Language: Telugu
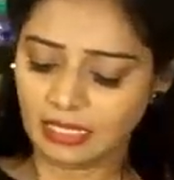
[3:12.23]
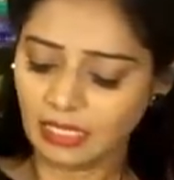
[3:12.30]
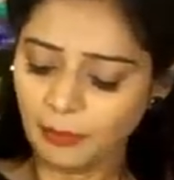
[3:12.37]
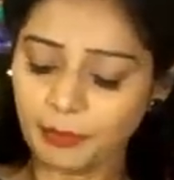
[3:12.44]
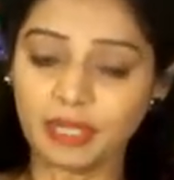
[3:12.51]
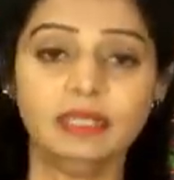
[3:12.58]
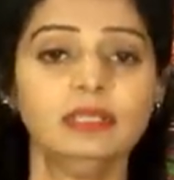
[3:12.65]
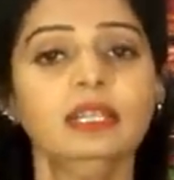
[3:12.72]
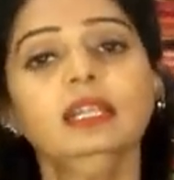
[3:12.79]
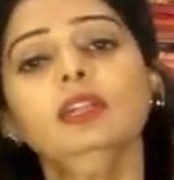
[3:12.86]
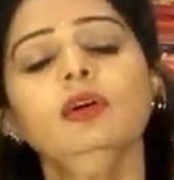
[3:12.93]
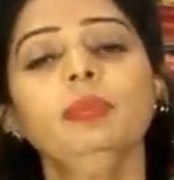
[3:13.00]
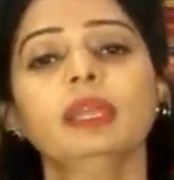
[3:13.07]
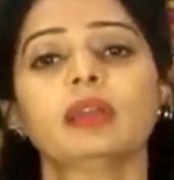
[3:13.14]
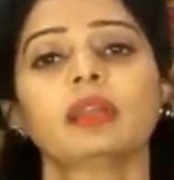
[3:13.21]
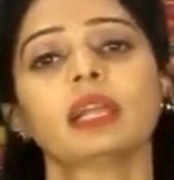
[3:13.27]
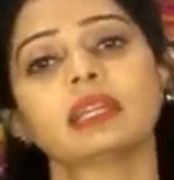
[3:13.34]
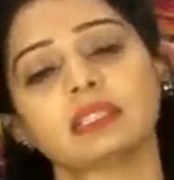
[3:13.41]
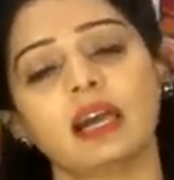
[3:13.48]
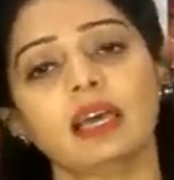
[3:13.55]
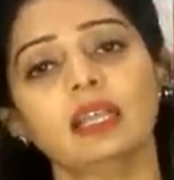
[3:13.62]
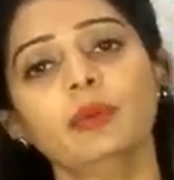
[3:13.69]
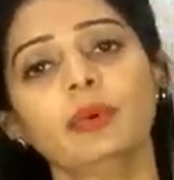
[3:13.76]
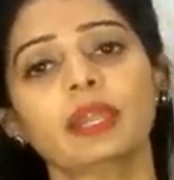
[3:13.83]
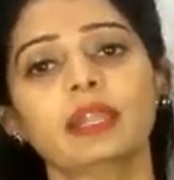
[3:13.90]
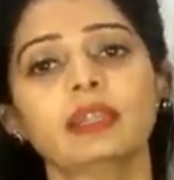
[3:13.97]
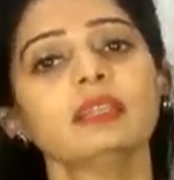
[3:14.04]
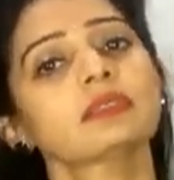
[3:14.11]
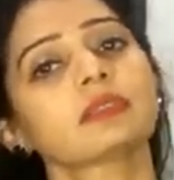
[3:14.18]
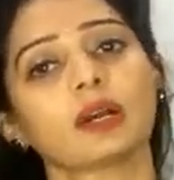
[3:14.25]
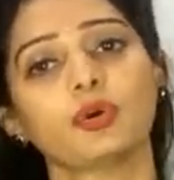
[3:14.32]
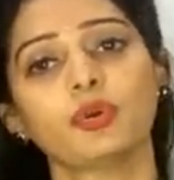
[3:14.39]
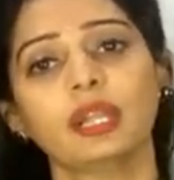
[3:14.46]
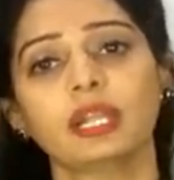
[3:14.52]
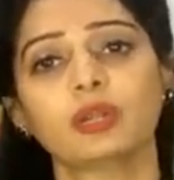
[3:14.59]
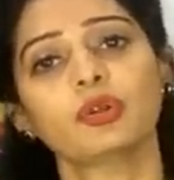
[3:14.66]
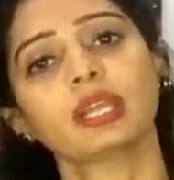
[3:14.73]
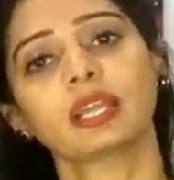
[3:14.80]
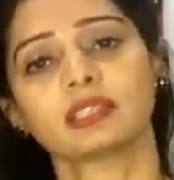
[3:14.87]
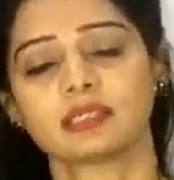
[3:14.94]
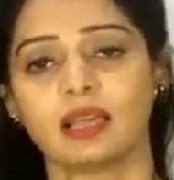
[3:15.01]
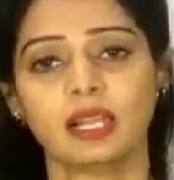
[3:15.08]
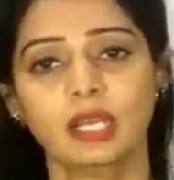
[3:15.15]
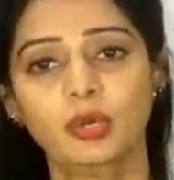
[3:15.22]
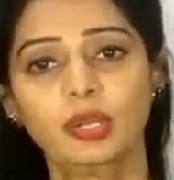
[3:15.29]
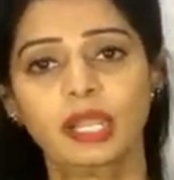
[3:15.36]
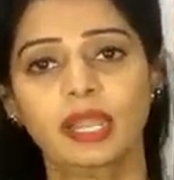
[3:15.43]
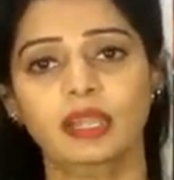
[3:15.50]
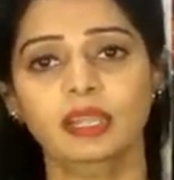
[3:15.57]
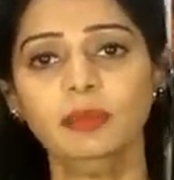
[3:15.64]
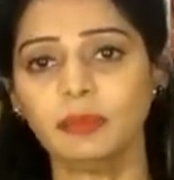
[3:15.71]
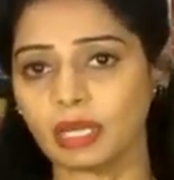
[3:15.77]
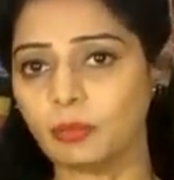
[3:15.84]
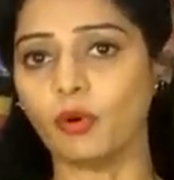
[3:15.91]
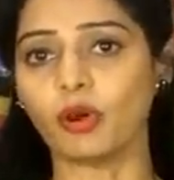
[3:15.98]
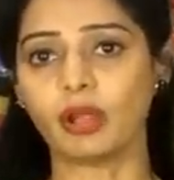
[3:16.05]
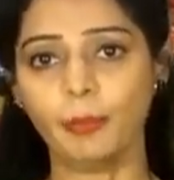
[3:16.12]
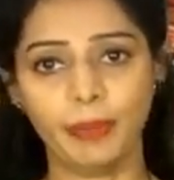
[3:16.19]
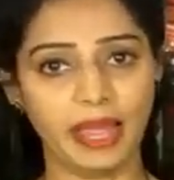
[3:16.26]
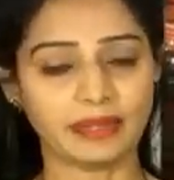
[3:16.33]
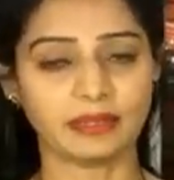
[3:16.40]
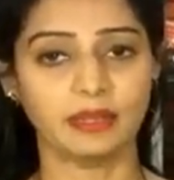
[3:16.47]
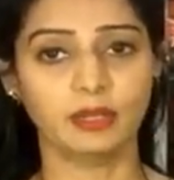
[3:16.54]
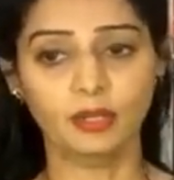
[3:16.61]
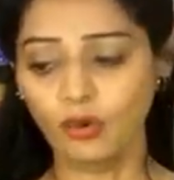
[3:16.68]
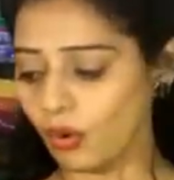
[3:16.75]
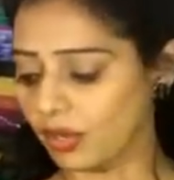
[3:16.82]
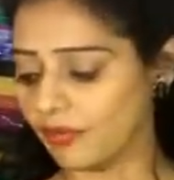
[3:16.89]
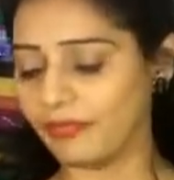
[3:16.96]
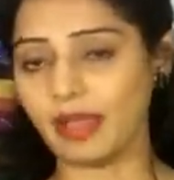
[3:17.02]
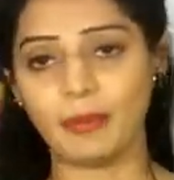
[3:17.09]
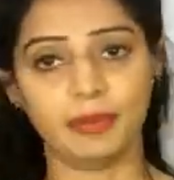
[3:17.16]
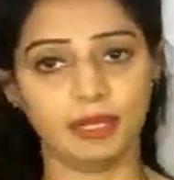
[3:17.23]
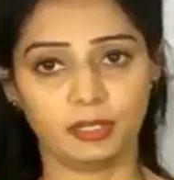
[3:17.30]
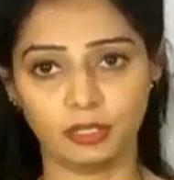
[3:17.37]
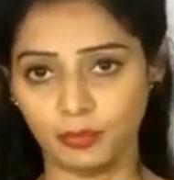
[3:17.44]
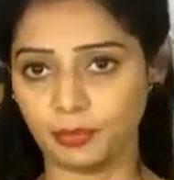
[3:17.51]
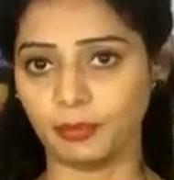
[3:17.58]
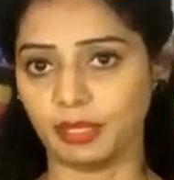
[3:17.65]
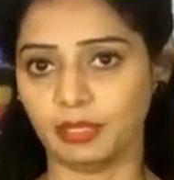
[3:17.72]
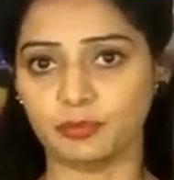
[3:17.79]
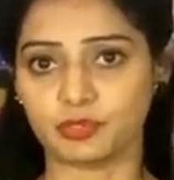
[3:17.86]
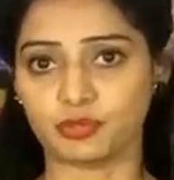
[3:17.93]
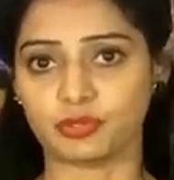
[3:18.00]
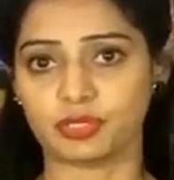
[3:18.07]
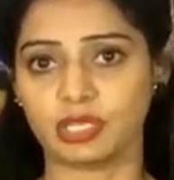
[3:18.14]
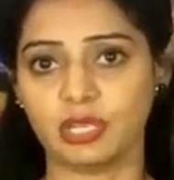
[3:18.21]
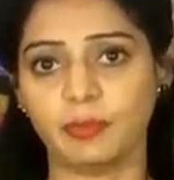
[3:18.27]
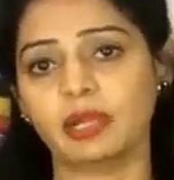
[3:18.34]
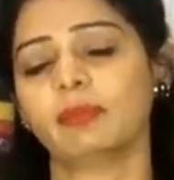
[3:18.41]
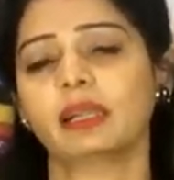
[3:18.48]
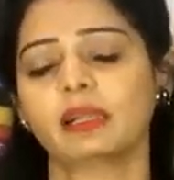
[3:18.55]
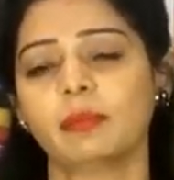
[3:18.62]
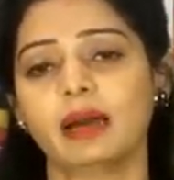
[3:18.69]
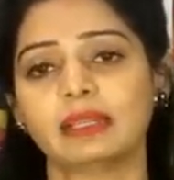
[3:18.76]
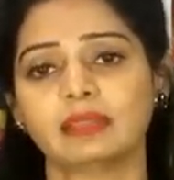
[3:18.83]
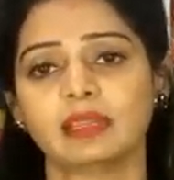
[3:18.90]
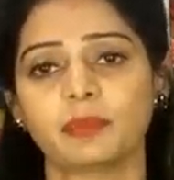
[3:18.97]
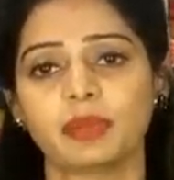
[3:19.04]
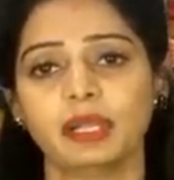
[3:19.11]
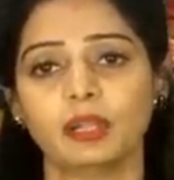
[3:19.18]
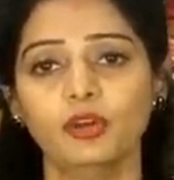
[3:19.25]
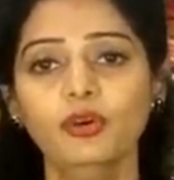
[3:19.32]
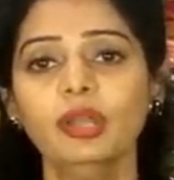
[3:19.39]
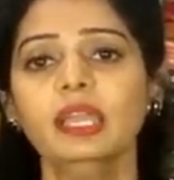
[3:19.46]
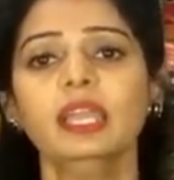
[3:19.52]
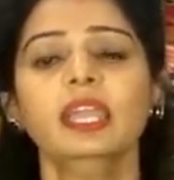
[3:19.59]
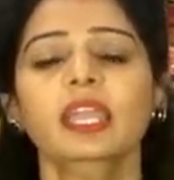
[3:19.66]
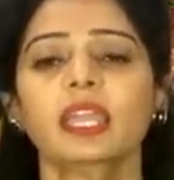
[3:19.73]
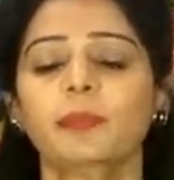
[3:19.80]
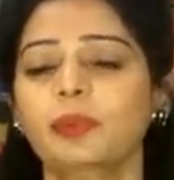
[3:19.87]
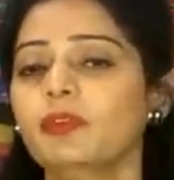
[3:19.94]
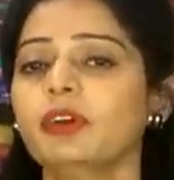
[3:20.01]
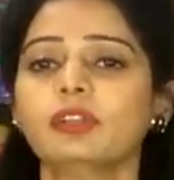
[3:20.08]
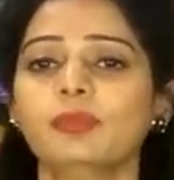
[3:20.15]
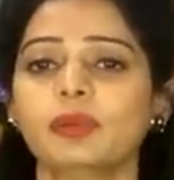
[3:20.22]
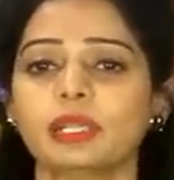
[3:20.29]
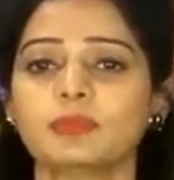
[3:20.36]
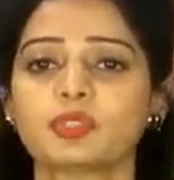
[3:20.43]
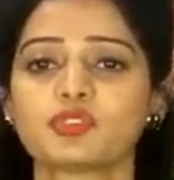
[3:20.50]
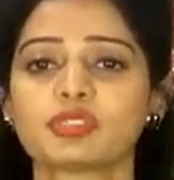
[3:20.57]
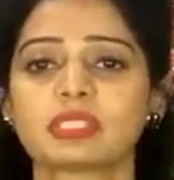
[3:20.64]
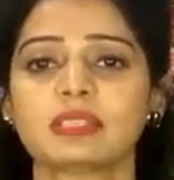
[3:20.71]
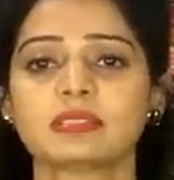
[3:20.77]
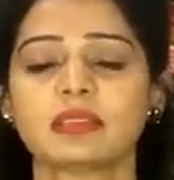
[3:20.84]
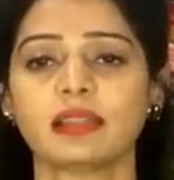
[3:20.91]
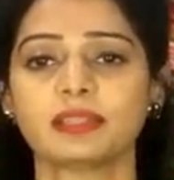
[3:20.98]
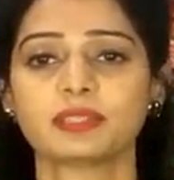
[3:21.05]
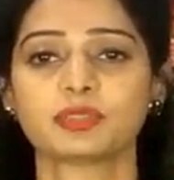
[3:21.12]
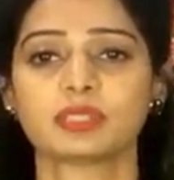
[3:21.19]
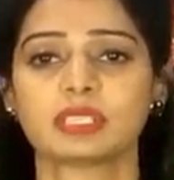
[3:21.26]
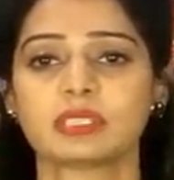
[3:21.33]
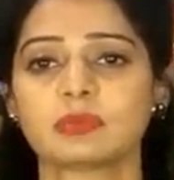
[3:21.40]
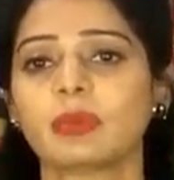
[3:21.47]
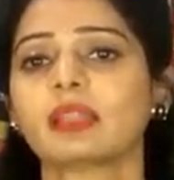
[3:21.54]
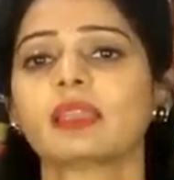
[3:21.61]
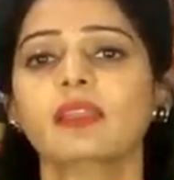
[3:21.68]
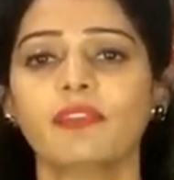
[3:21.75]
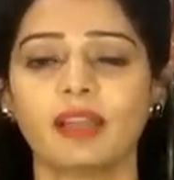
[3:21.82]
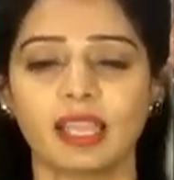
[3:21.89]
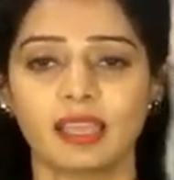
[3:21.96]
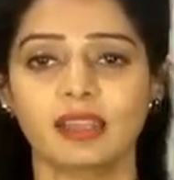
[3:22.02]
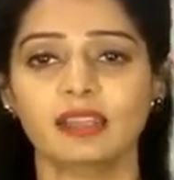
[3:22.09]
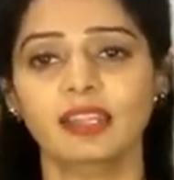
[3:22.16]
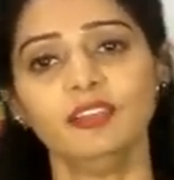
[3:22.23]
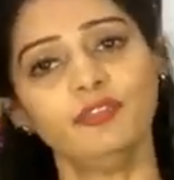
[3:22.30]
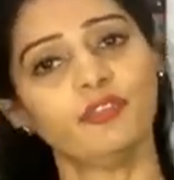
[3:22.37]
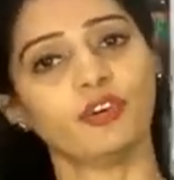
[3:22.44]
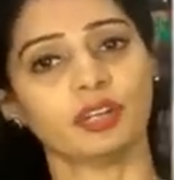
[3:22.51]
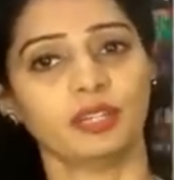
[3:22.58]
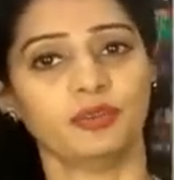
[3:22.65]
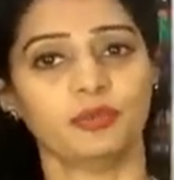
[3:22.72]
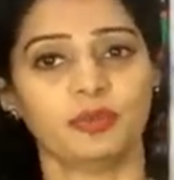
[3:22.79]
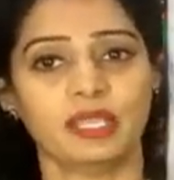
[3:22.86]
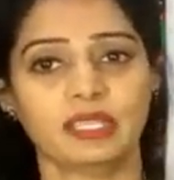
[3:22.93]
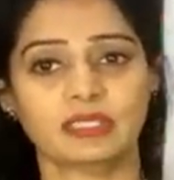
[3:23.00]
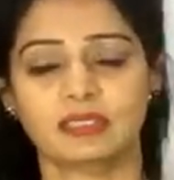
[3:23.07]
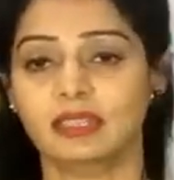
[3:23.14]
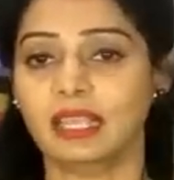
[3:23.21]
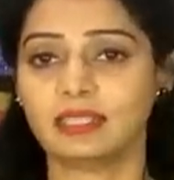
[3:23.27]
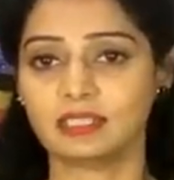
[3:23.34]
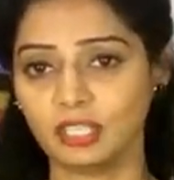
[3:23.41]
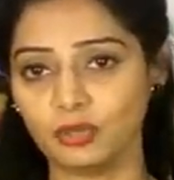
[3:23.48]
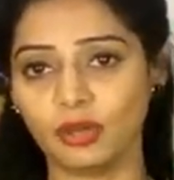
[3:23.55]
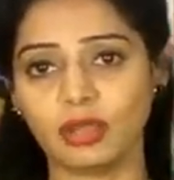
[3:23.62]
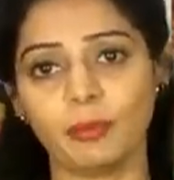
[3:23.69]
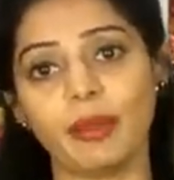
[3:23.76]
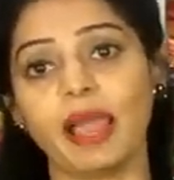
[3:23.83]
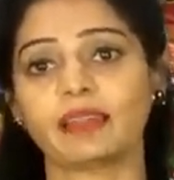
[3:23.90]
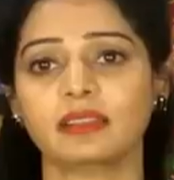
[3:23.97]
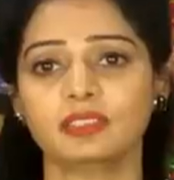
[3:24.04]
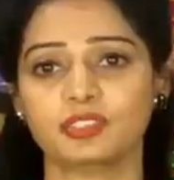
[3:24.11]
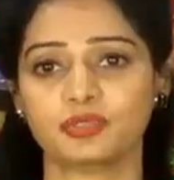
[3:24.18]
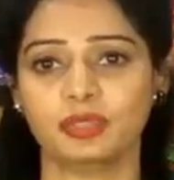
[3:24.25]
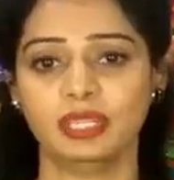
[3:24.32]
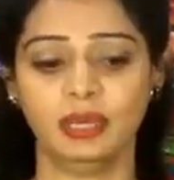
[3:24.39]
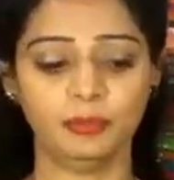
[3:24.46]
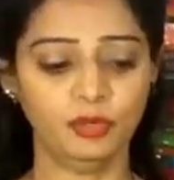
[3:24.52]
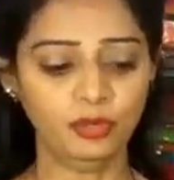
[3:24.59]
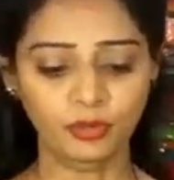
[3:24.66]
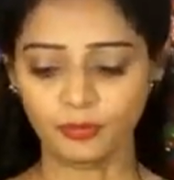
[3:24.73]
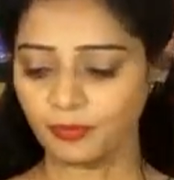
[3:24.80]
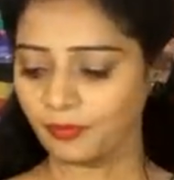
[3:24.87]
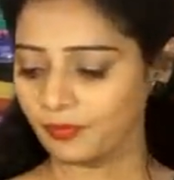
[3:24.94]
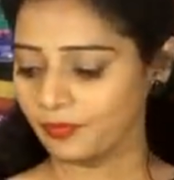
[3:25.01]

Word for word: ఇట్లా ప్రింటెడ్లో మీకు ఇంకా చాలా వెరైటీస్ తక్కువ రేట్లో ఇంకా చాలా ఉన్నాయండి మనం ఒక ప్యాటర్న్లో ఒక ఫ్యాబ్రిక్లో ఇప్పుడు మనం చూస్తున్నాం అనమాట బాతిక్ ప్రింట్లో ఇప్పటి వరకు మనం చూసిన శారీస్ వచ్చేసి మనకి ఫైవ్ హండ్రెడ్ అండ్ ఫార్టీ రూపీస్ నెక్స్ట్ ఇంకొక ప్యాటర్న్ చూద్దాము